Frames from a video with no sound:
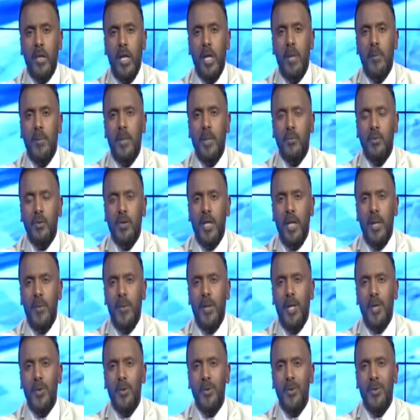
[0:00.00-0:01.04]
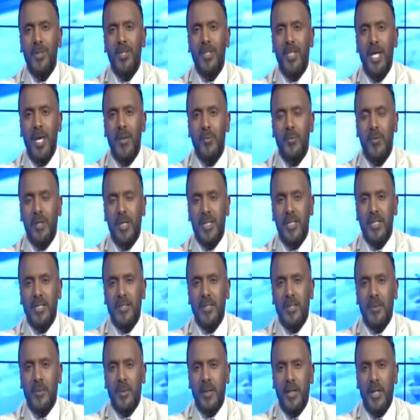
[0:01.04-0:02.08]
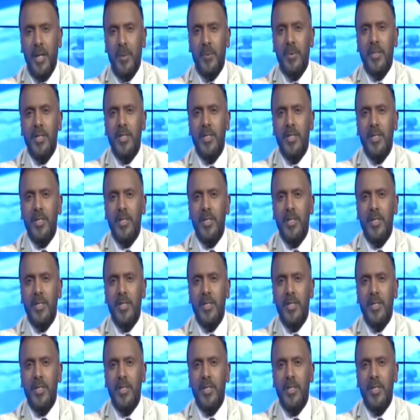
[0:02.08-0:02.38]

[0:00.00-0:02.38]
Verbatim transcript: المتابعة يمكن دائما مراسلة البرنامج